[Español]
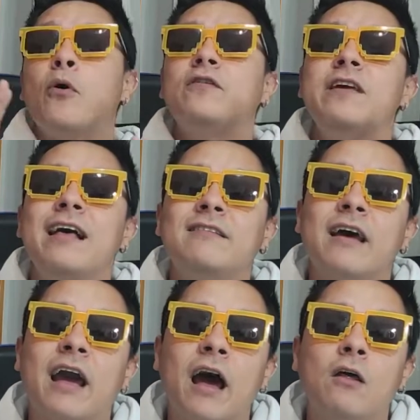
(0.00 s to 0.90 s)
pues ya han
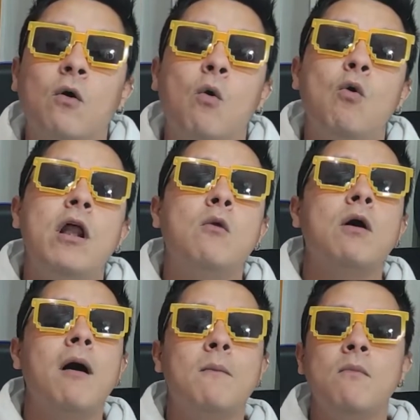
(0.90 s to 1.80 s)
sacado una
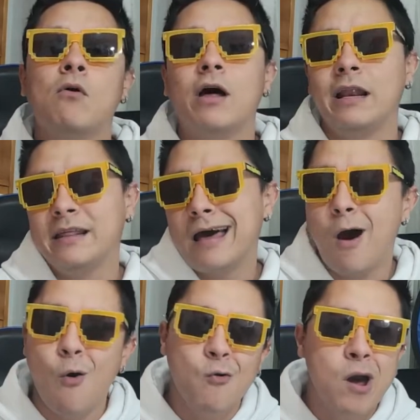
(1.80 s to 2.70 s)
nueva
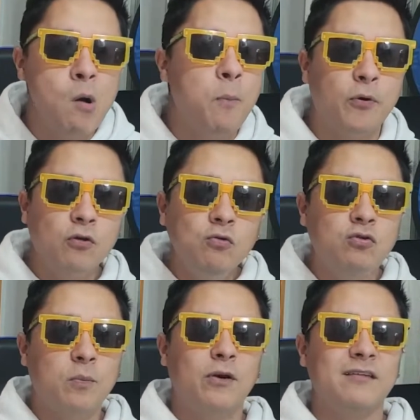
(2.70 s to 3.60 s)
modalidad o un nuevo
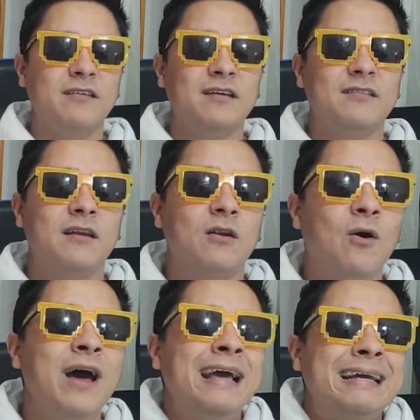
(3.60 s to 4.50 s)
producto, por así
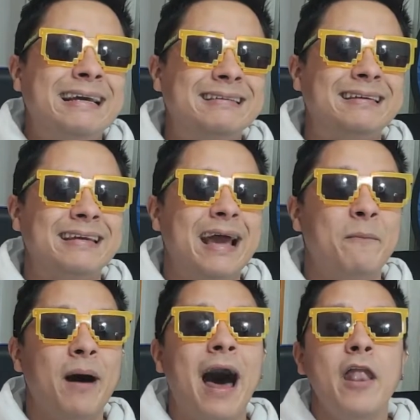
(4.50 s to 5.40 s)
decirlo, que se
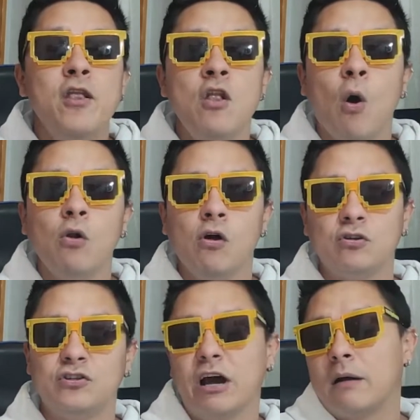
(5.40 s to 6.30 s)
llama No
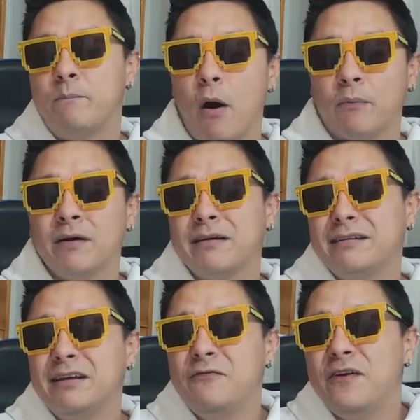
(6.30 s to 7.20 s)
Loss Jackpot. ¿Qué
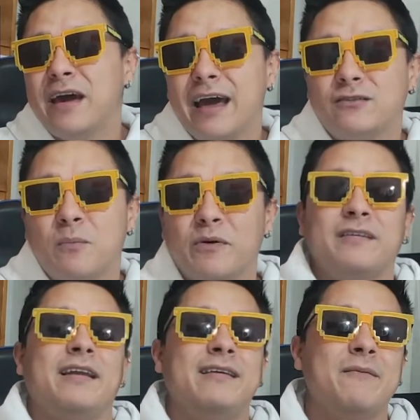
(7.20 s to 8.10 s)
significa esto? Pues
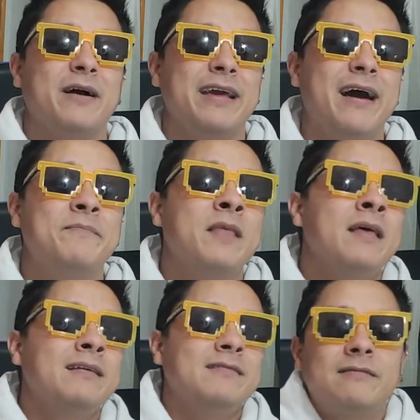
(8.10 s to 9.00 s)
se llamaría
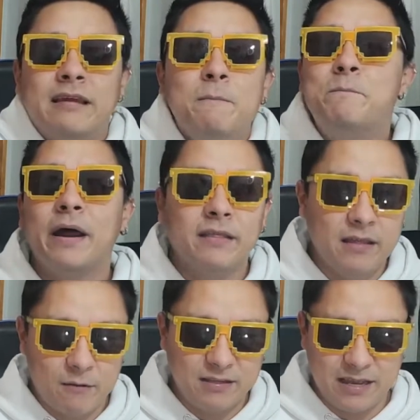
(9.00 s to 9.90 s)
sin
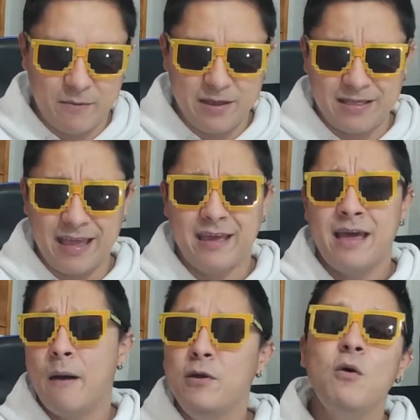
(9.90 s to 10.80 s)
pérdida básicamente.
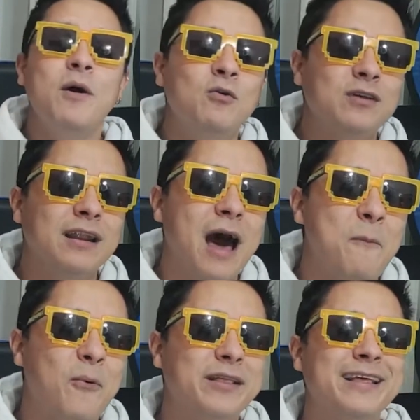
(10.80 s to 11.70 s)
A mí no me gustan las
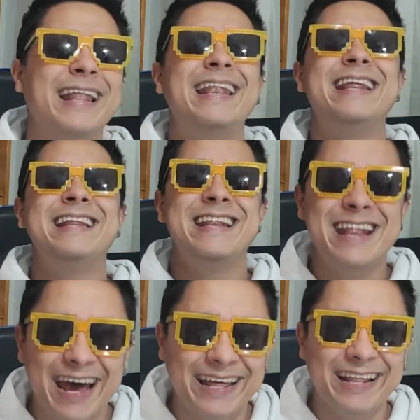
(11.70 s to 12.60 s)
apuestas ni
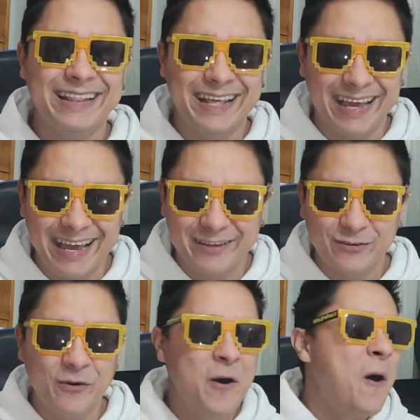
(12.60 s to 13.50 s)
nada de eso,